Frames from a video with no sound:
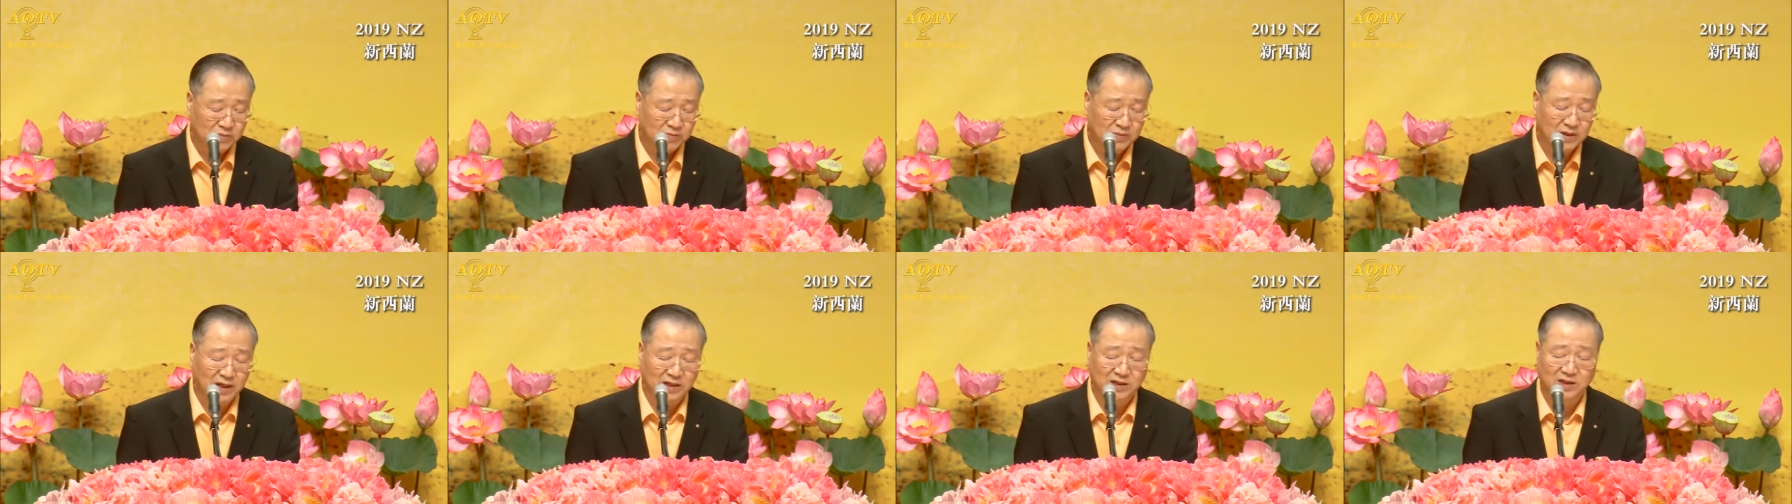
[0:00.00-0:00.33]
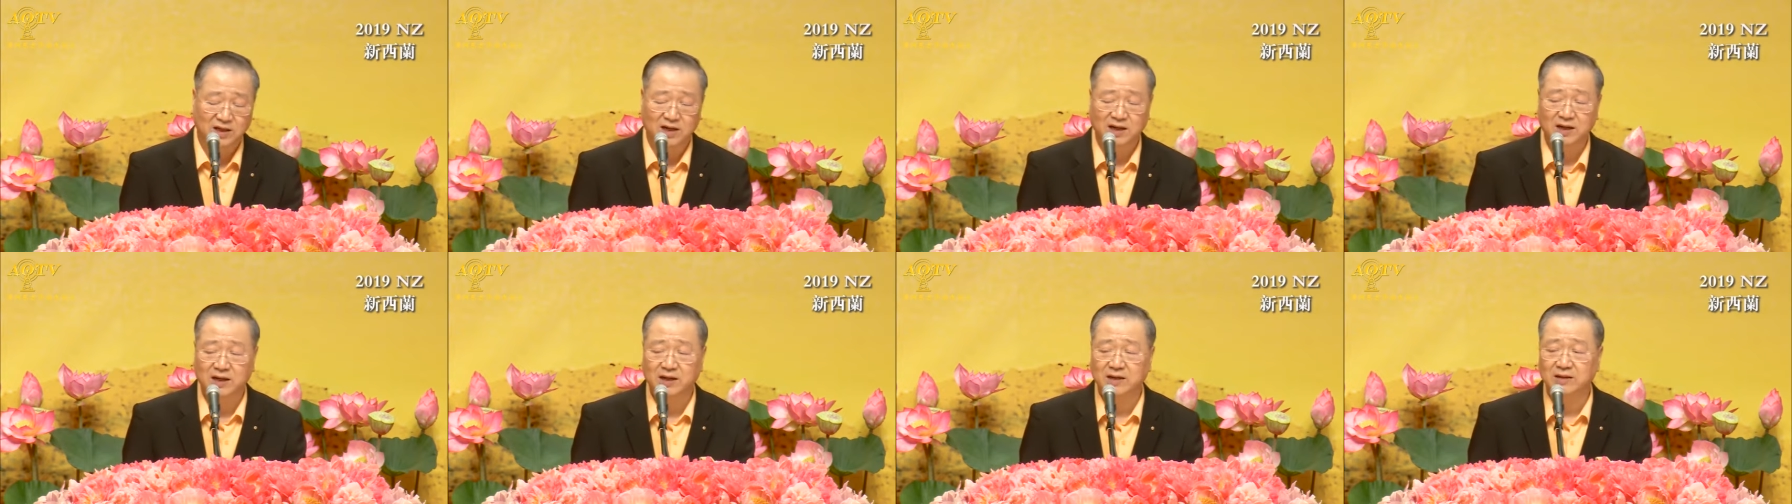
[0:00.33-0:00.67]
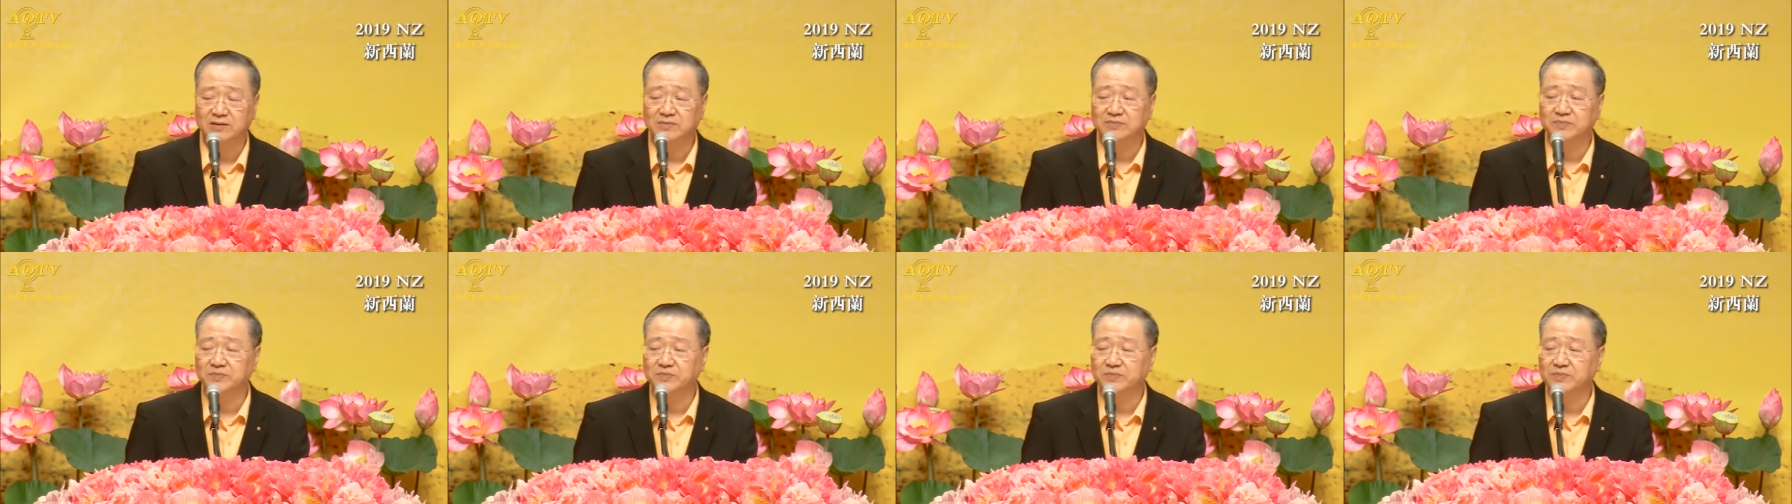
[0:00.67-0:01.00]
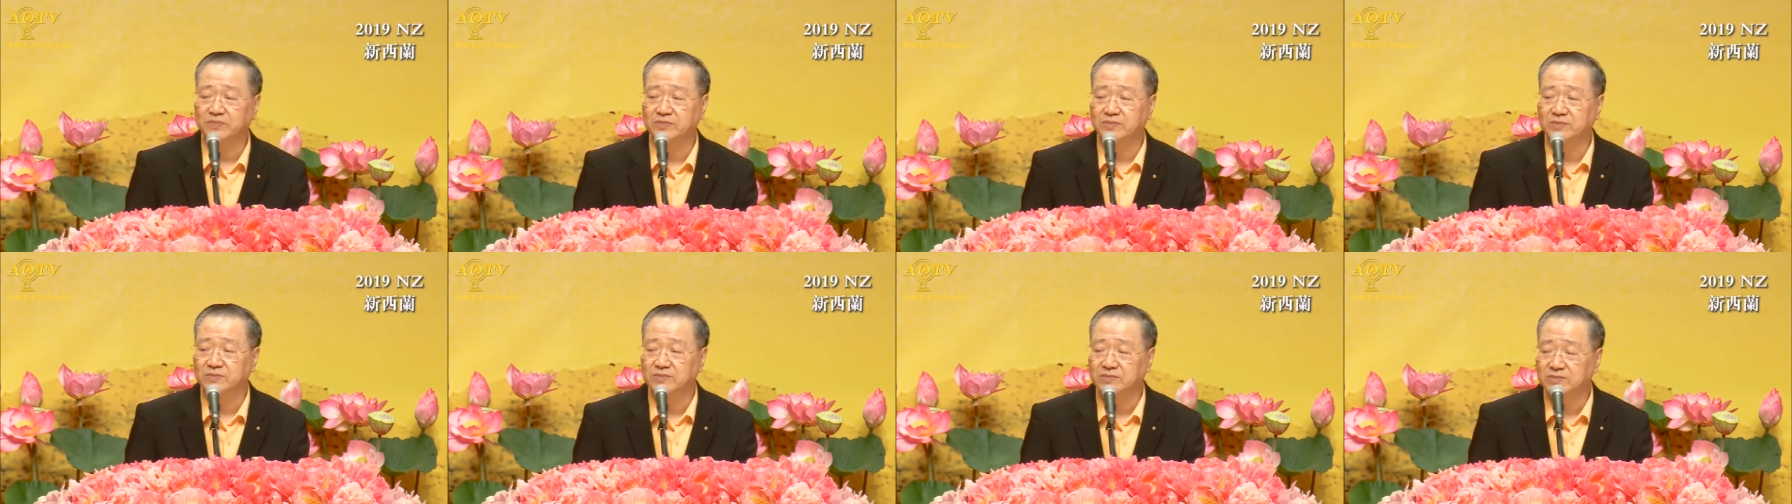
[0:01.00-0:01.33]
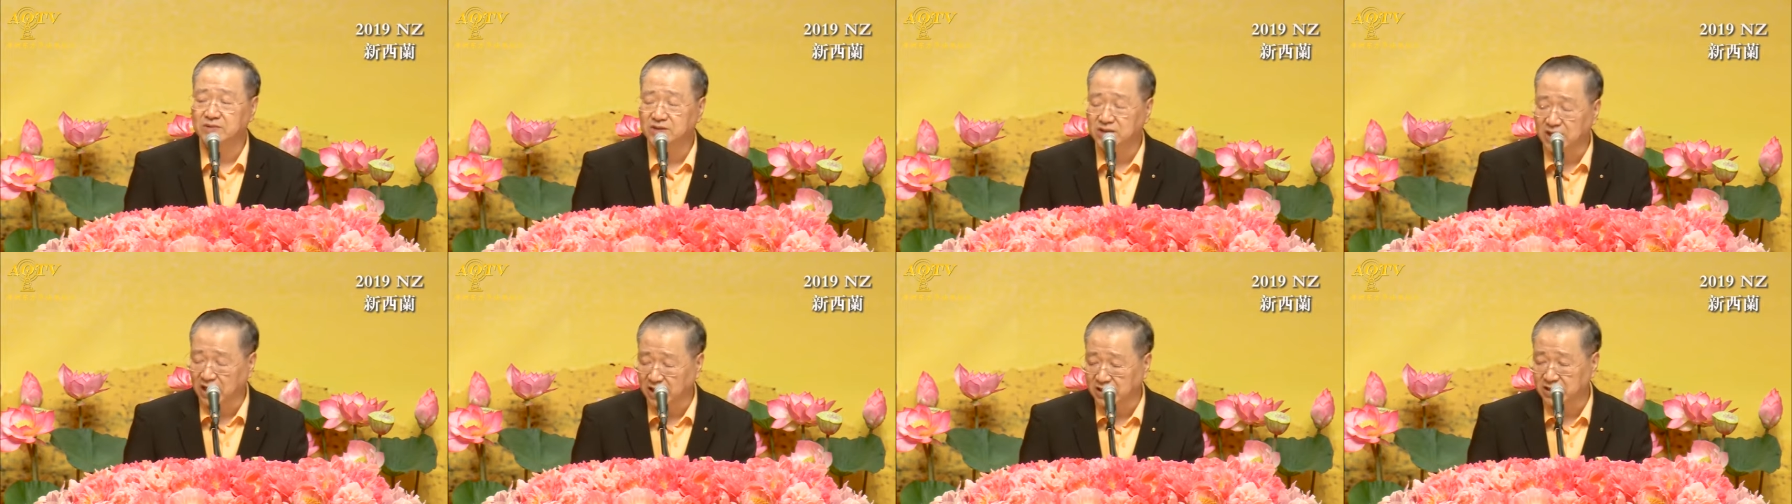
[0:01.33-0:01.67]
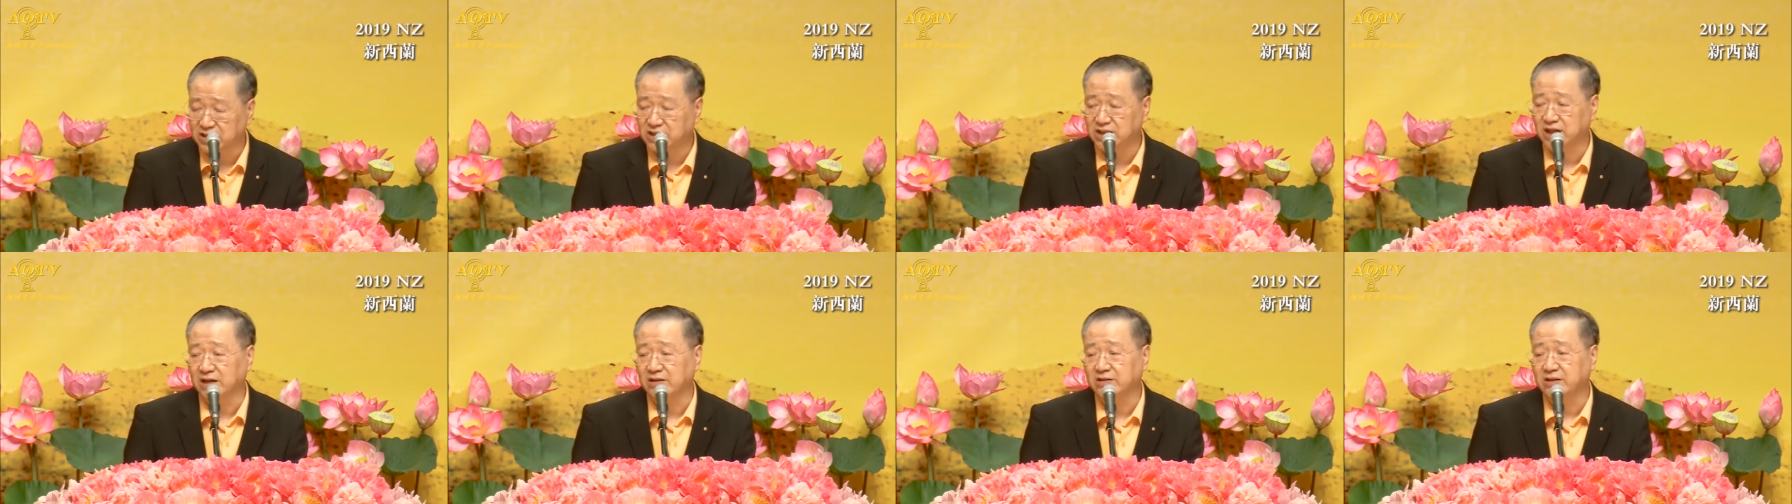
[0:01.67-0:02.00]
大家想一
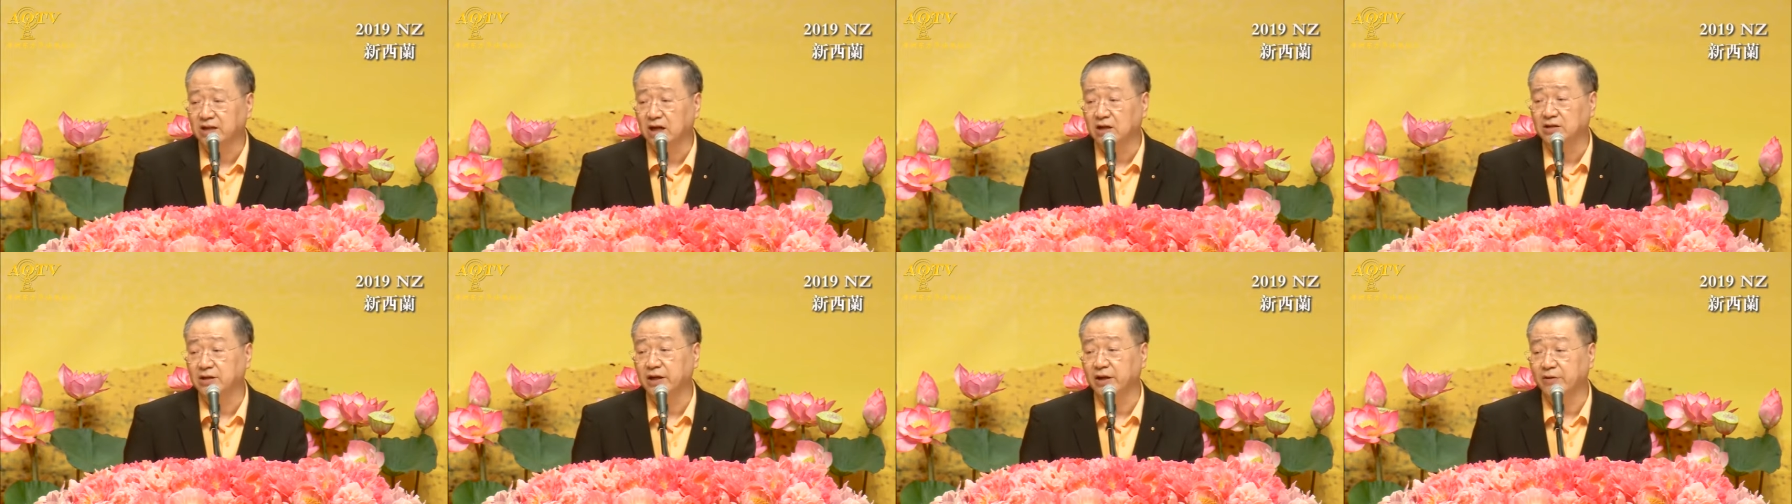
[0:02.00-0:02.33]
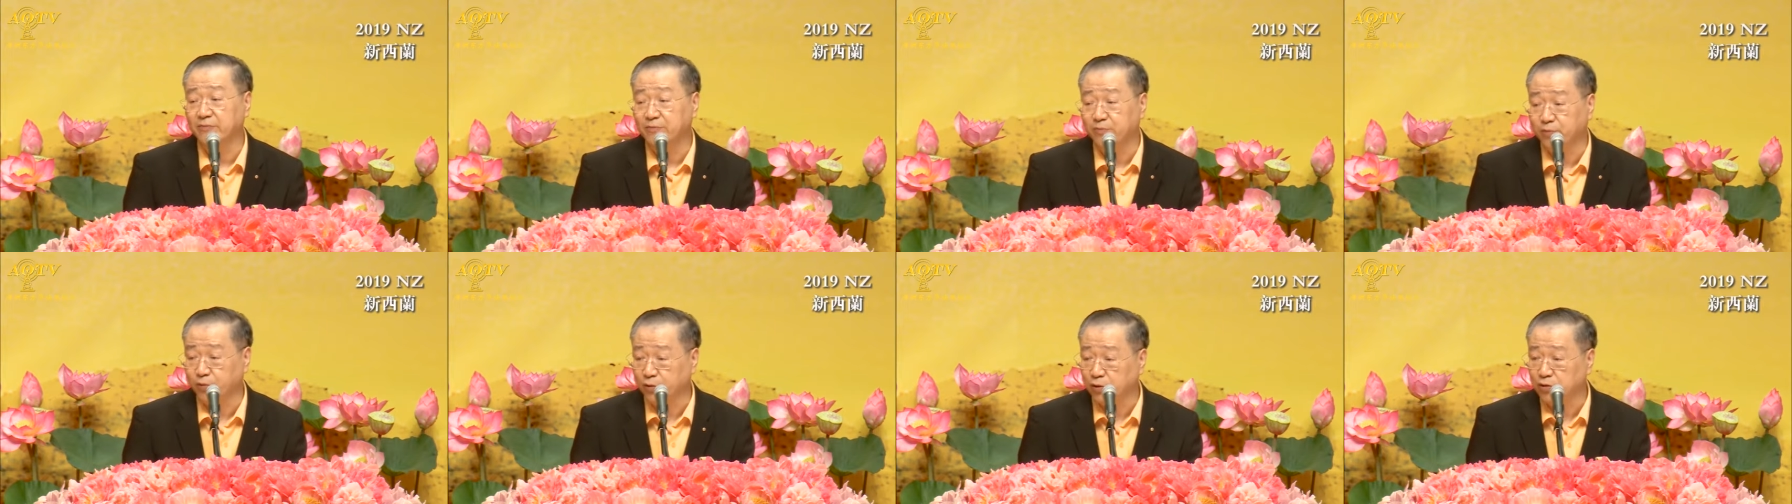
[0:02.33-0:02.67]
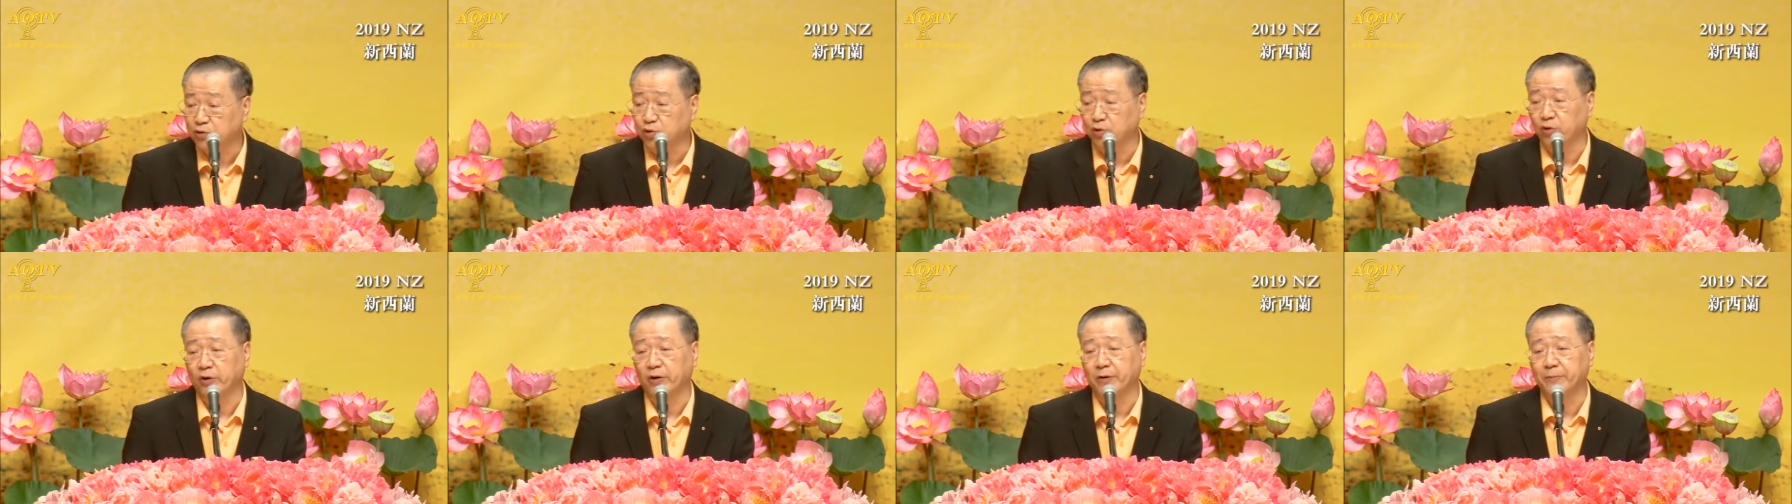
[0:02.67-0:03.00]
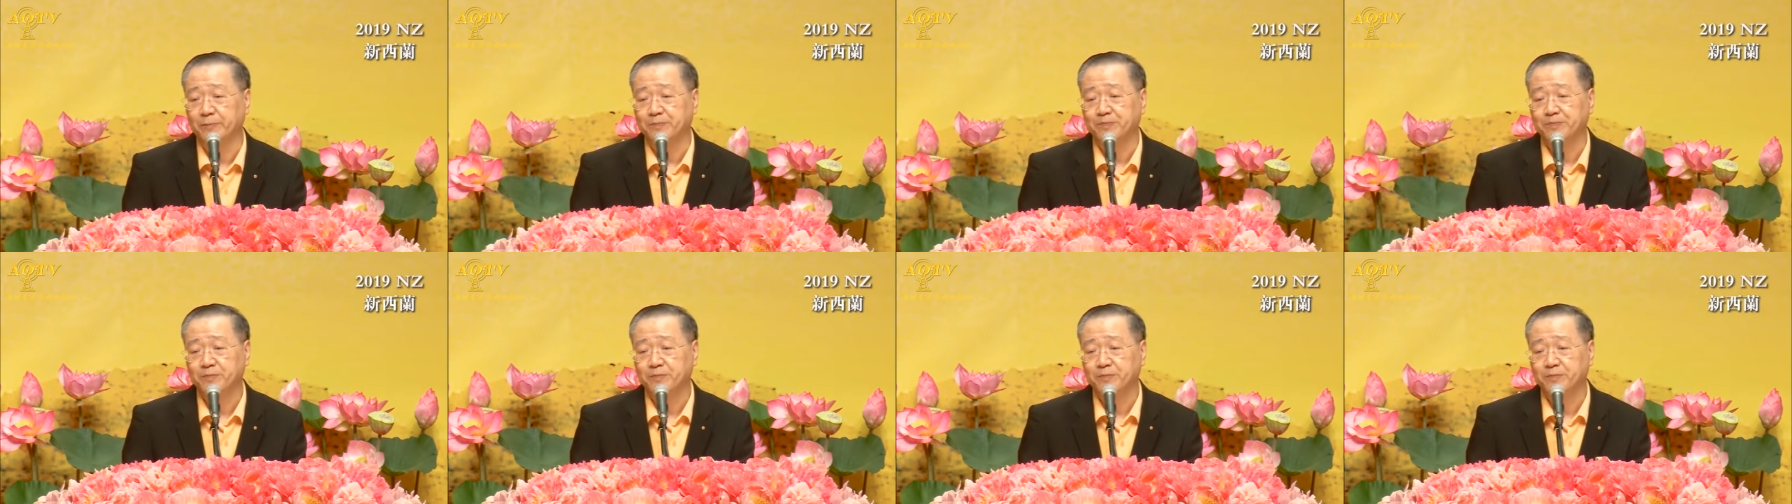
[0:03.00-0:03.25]
想，当年佛陀